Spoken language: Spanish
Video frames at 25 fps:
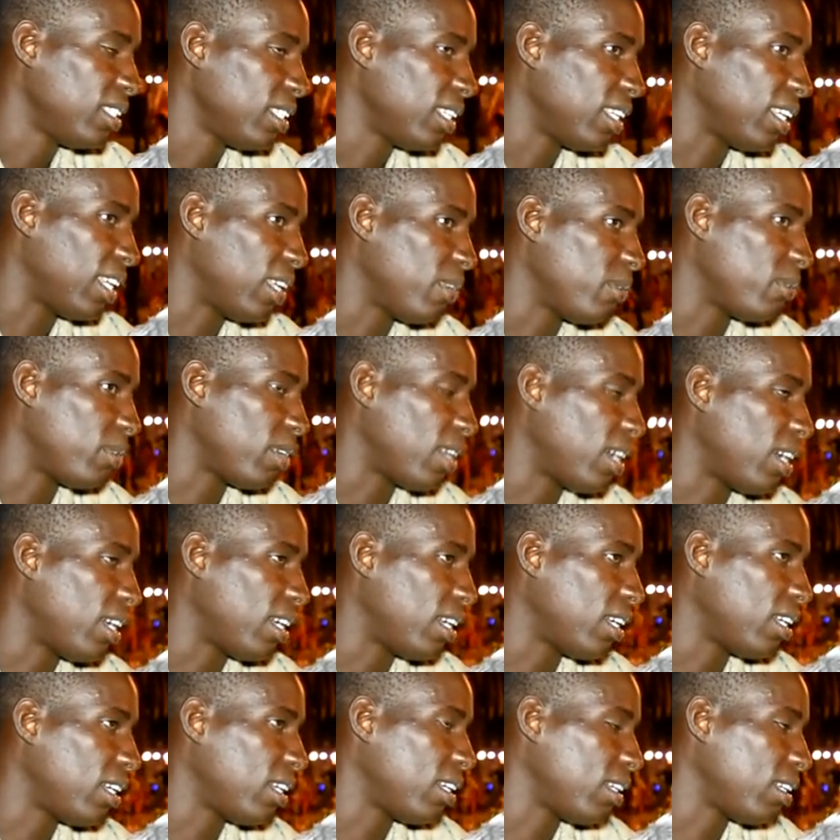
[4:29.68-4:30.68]
en
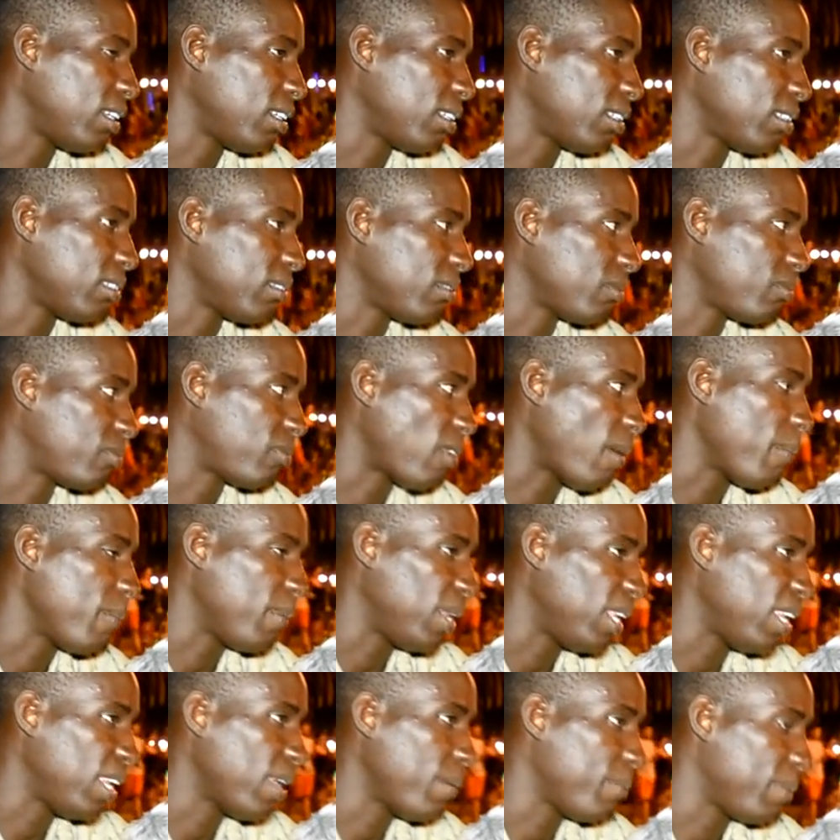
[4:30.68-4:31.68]
una
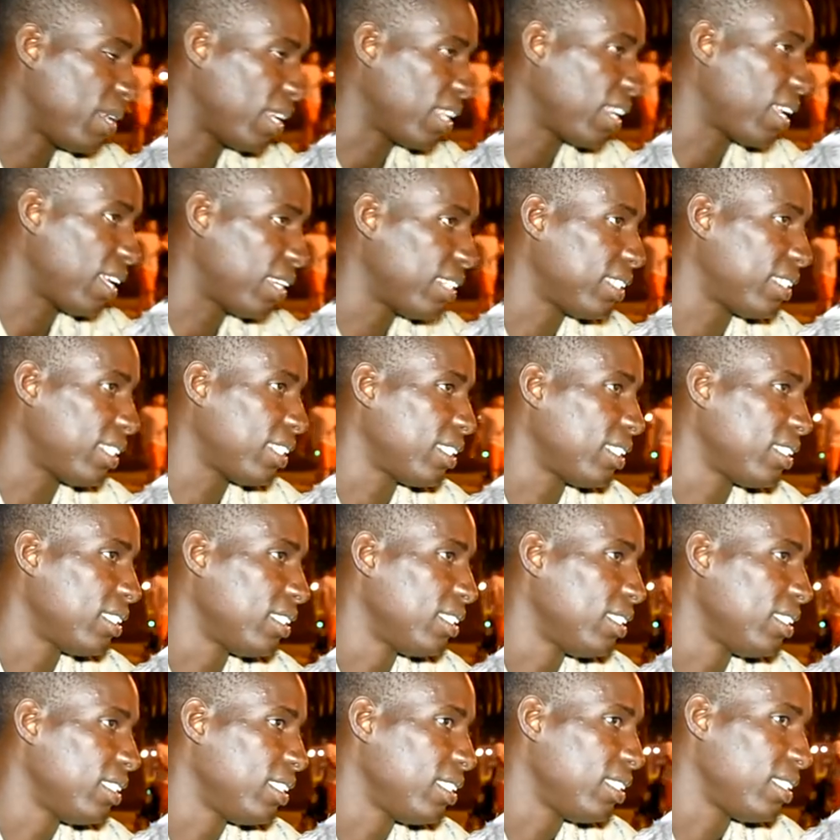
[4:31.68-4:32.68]
familia migrante
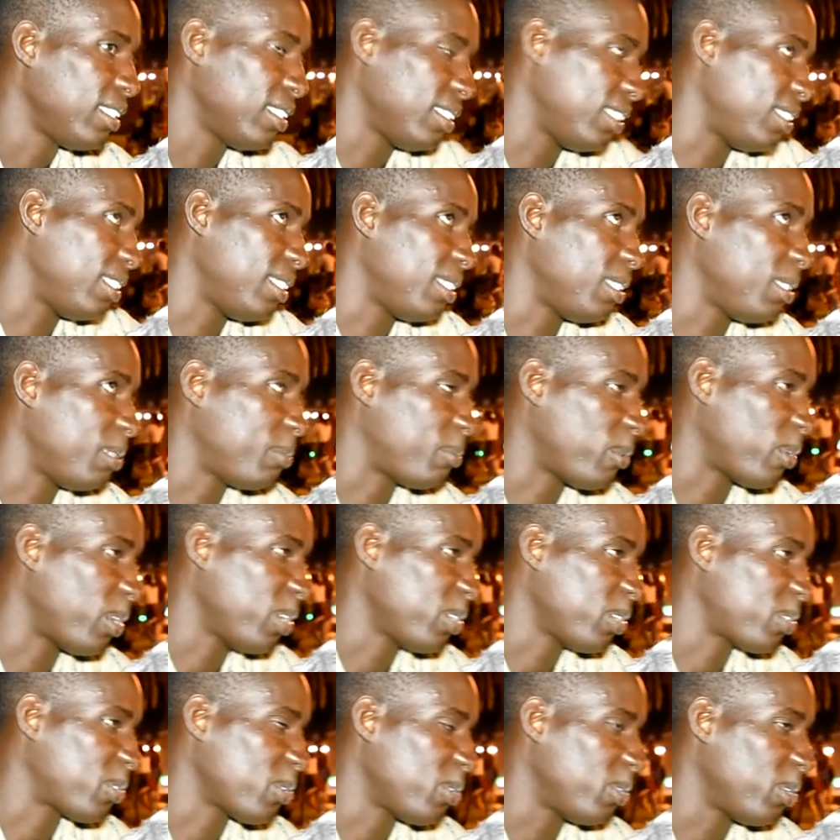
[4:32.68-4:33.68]
y por
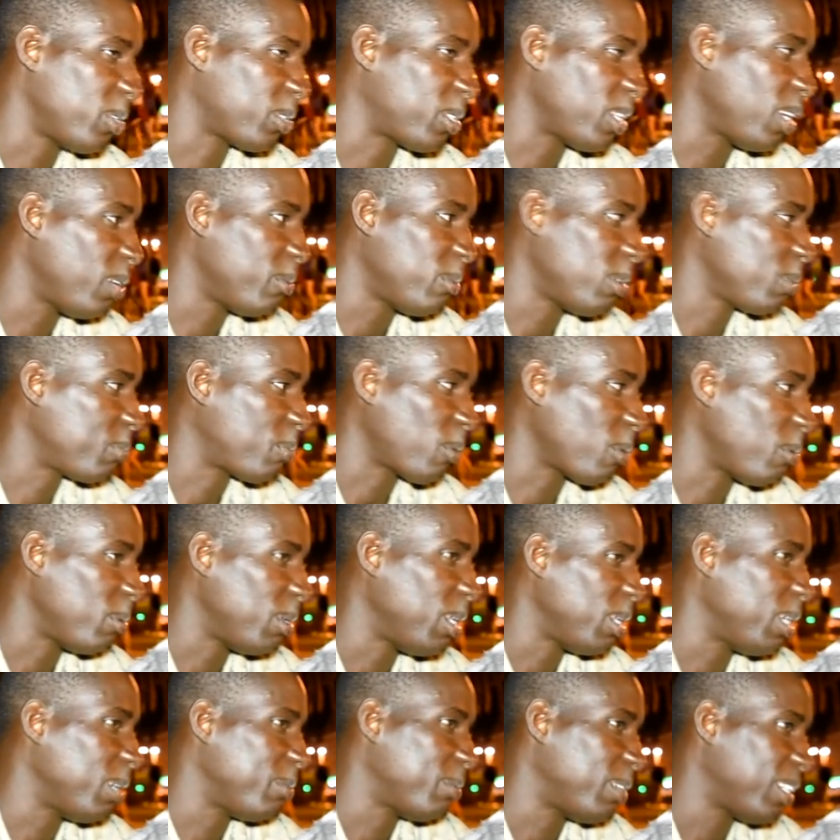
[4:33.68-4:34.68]
eso no tenemos
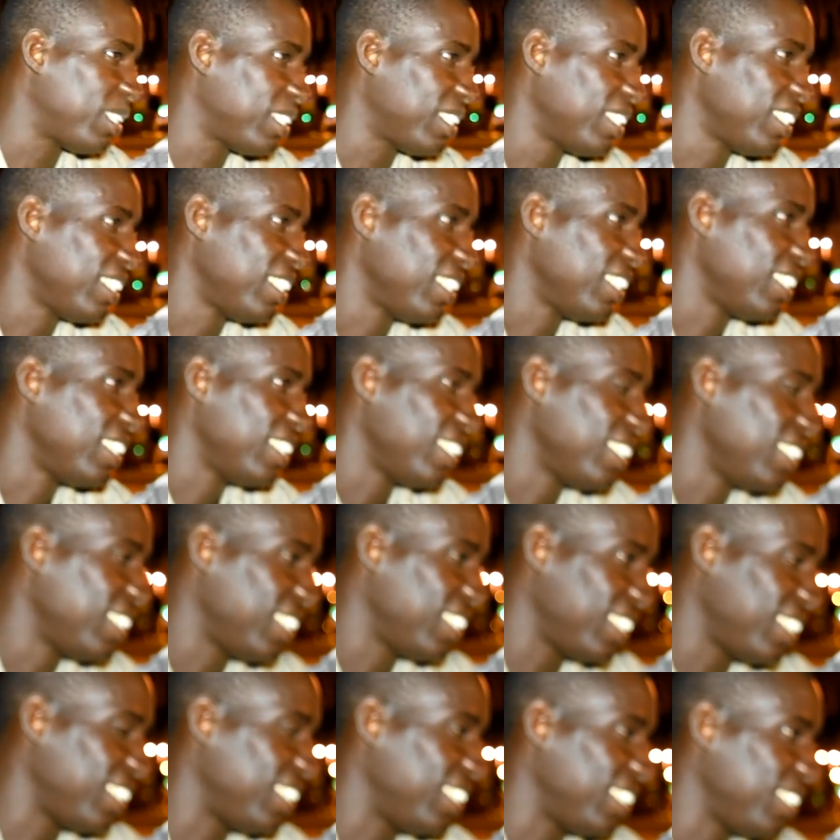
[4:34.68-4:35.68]
problema
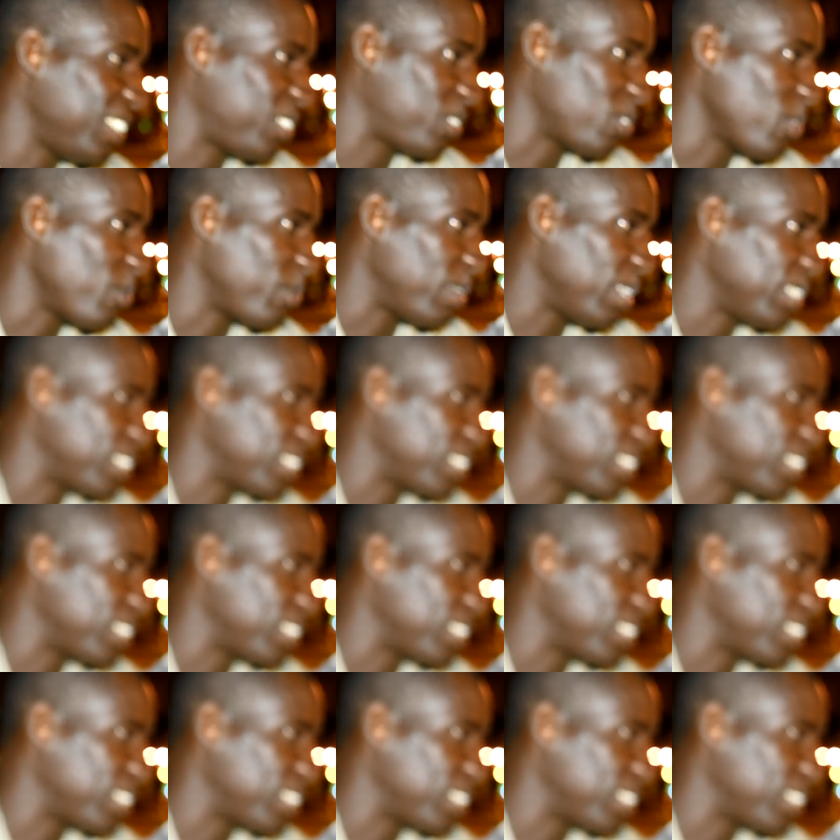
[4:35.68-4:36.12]
y sobre